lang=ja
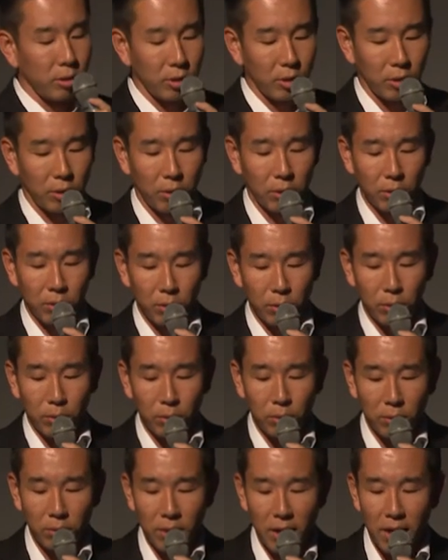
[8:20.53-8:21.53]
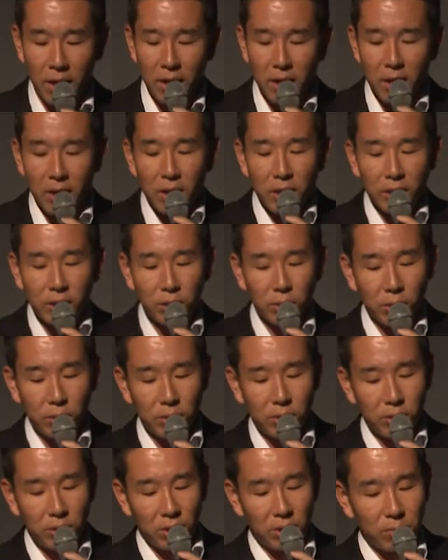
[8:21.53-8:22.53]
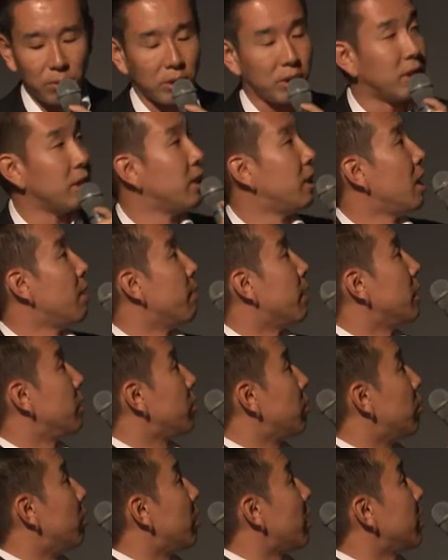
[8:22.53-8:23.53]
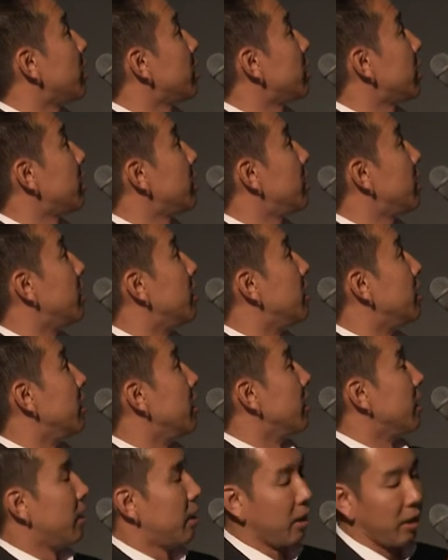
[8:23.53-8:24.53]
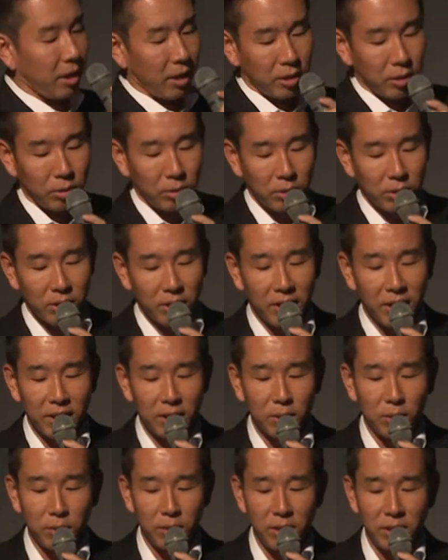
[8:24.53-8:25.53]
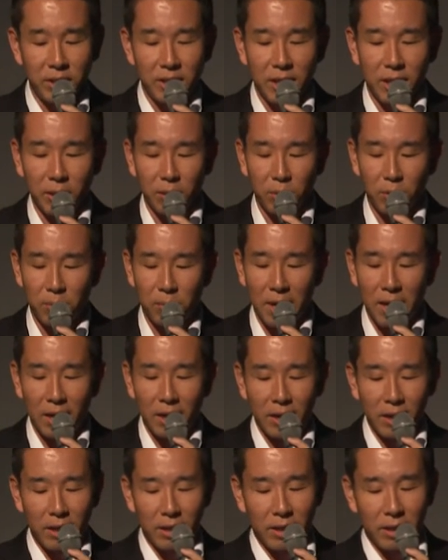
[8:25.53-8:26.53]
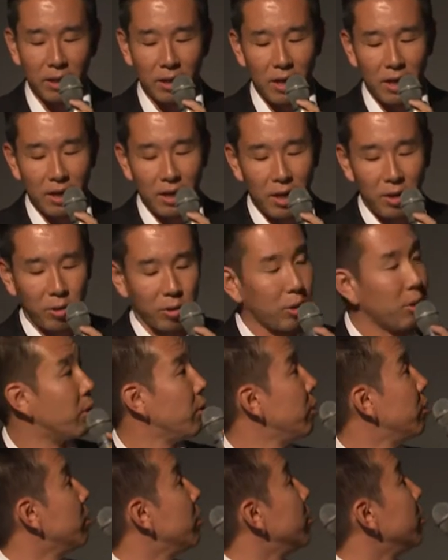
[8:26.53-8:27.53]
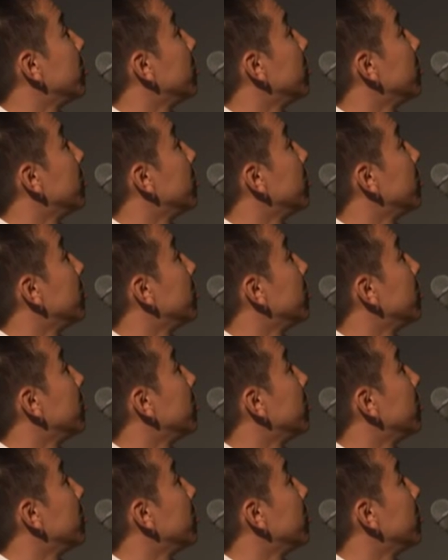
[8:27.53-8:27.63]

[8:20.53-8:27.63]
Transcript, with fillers: 授業ということで思考ツールを用いて、ま思考可視化してですねゲスゲストティーチャーと、ま考えを共有